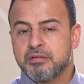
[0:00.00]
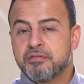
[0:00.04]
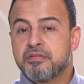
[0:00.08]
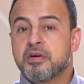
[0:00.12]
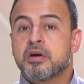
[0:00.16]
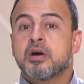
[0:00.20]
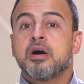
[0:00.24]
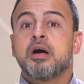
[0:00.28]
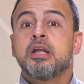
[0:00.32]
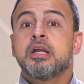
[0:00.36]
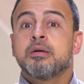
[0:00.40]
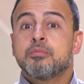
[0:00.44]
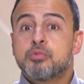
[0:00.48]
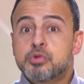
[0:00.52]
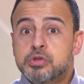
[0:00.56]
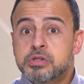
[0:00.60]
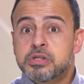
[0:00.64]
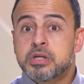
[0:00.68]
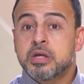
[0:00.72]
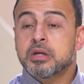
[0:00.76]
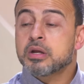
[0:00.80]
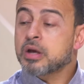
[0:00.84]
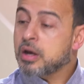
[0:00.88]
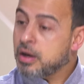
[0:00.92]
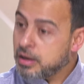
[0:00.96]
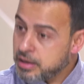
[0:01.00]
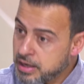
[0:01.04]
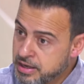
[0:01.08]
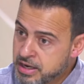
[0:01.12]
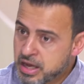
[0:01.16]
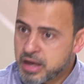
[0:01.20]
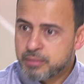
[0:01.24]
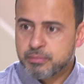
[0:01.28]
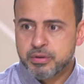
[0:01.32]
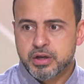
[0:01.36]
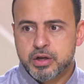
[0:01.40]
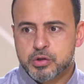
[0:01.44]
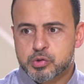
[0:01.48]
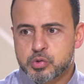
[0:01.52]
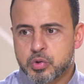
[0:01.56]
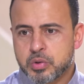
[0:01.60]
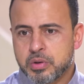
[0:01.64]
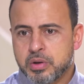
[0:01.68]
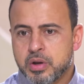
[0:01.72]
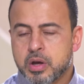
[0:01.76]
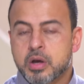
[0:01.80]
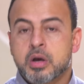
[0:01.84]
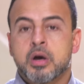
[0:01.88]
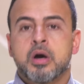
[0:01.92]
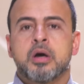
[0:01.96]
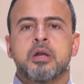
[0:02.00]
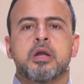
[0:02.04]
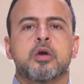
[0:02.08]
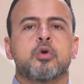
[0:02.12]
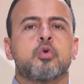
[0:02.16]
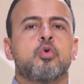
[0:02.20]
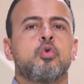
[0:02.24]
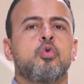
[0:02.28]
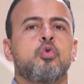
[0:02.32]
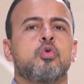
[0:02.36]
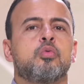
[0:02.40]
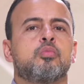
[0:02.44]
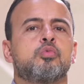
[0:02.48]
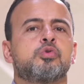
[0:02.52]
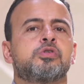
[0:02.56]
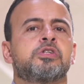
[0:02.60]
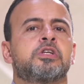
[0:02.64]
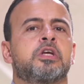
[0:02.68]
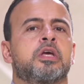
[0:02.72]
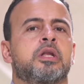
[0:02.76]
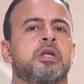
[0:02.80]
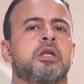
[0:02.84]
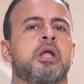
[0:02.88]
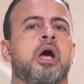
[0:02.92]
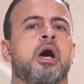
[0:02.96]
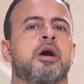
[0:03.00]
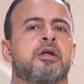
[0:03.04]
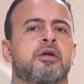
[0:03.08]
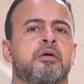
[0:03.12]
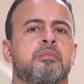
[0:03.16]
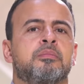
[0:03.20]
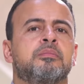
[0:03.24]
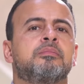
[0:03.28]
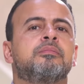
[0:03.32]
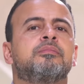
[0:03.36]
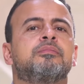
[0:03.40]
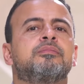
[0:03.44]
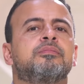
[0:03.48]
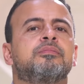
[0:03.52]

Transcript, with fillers: فقال مسكر قال نعم يا رسول الله قال كل مسكر حرام